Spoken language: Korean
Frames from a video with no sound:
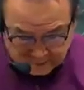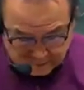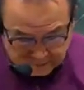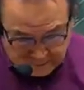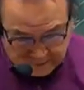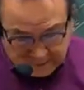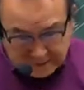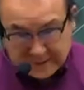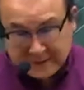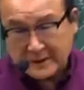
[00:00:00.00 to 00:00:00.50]

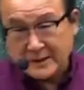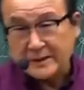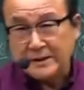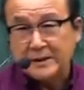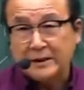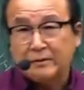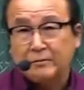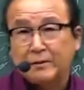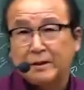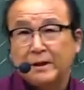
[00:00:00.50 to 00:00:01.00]
우리가
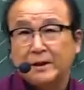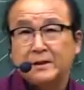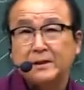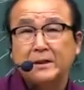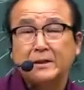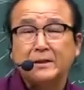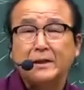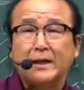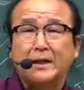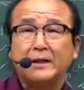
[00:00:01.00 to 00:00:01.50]
실제 우리가
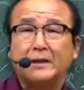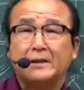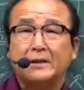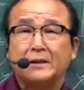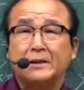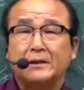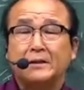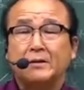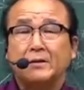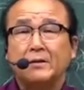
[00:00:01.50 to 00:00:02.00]
청량에서,
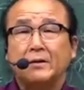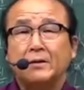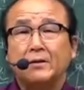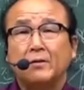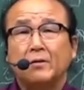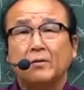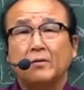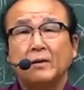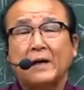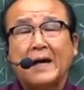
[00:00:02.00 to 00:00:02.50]
그죠?
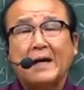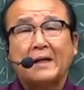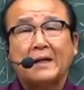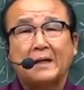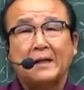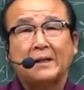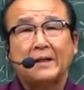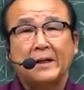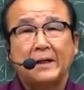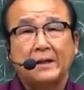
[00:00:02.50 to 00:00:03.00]
꼭
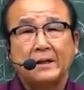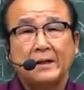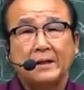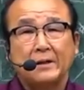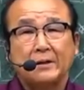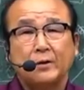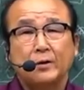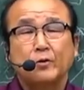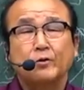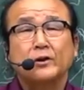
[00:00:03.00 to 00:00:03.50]
알아야 될
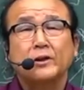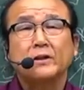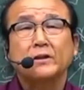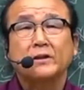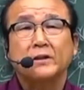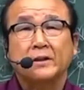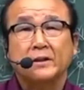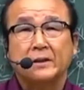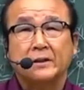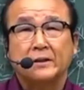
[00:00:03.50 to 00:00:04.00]

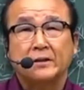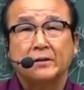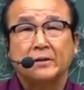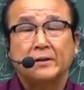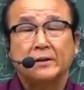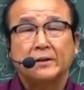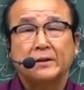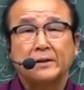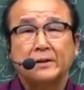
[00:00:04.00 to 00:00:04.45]
규정들, 그죠?